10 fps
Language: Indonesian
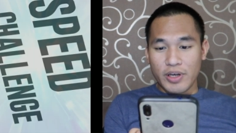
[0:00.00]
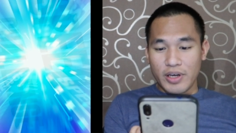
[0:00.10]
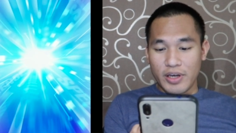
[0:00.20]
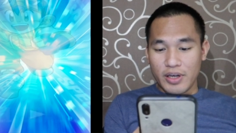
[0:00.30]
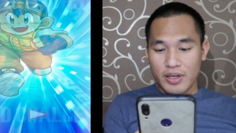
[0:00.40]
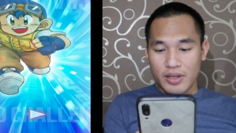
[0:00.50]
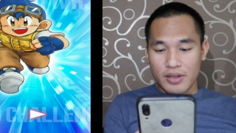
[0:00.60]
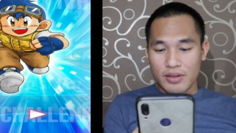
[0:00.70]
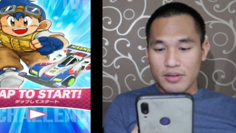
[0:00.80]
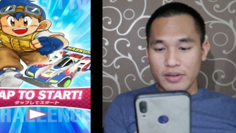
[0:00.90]
Okay.
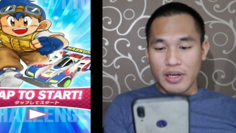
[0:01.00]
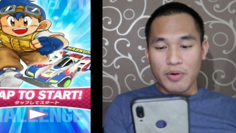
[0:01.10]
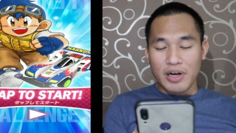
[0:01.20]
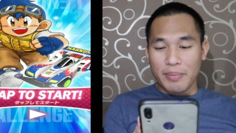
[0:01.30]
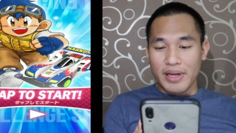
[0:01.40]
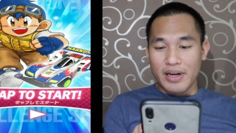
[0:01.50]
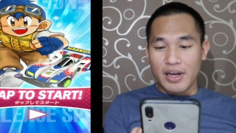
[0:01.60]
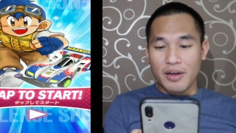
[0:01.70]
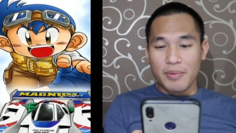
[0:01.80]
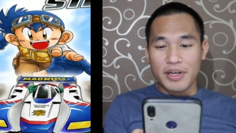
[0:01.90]
Oke, warna
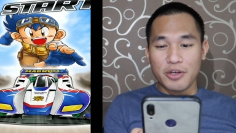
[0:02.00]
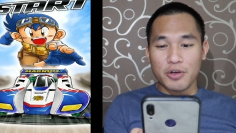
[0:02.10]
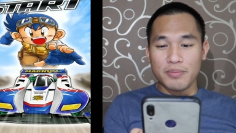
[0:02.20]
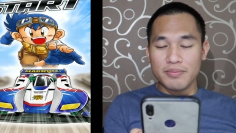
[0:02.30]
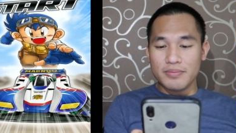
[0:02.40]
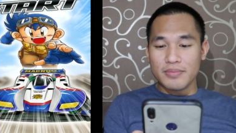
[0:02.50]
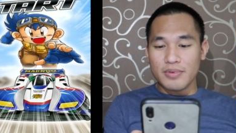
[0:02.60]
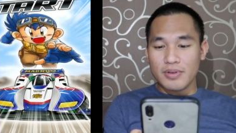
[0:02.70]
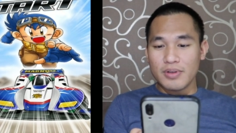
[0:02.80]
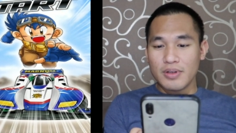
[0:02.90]
merah, medium.
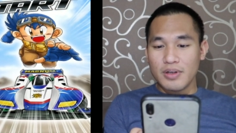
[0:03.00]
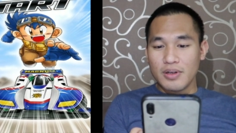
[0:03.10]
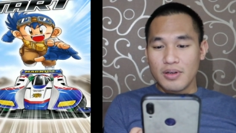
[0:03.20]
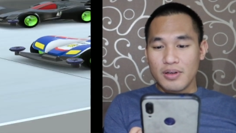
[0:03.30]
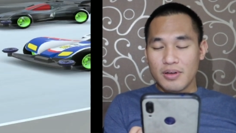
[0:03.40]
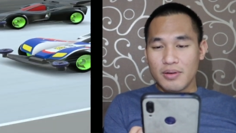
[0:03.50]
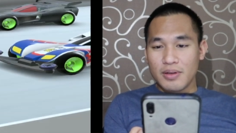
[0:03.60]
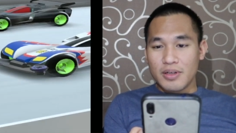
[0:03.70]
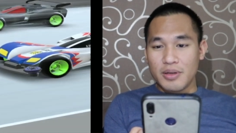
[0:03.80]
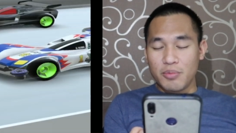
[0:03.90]

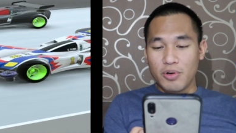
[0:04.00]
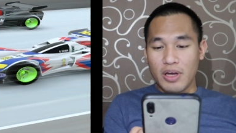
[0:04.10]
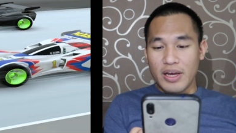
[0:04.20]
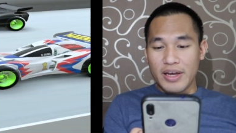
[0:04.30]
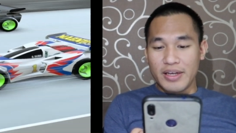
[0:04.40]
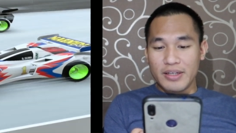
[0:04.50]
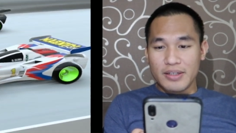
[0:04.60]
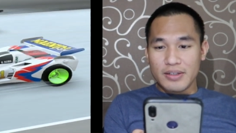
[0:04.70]
Dimulai.